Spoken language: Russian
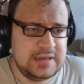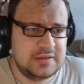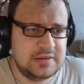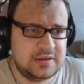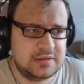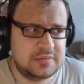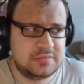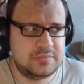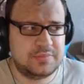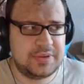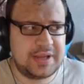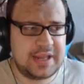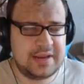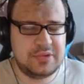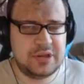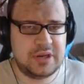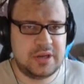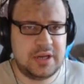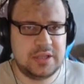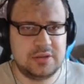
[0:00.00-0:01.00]
э, по
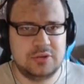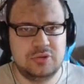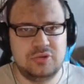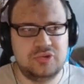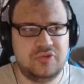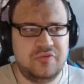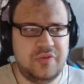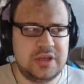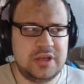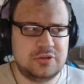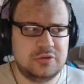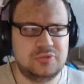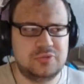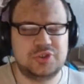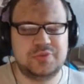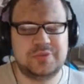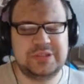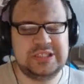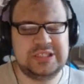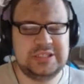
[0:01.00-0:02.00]
крайней мере, 1, 2, а то
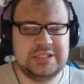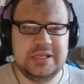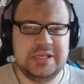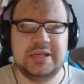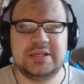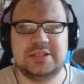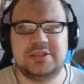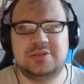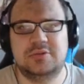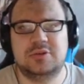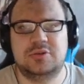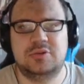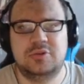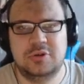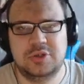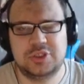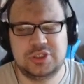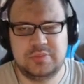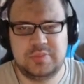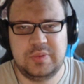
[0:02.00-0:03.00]
может быть и 3 отсюда
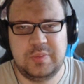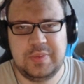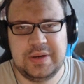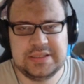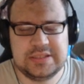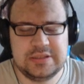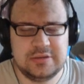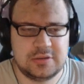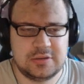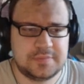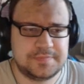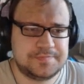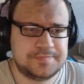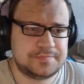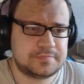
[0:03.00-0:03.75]
точно попадет.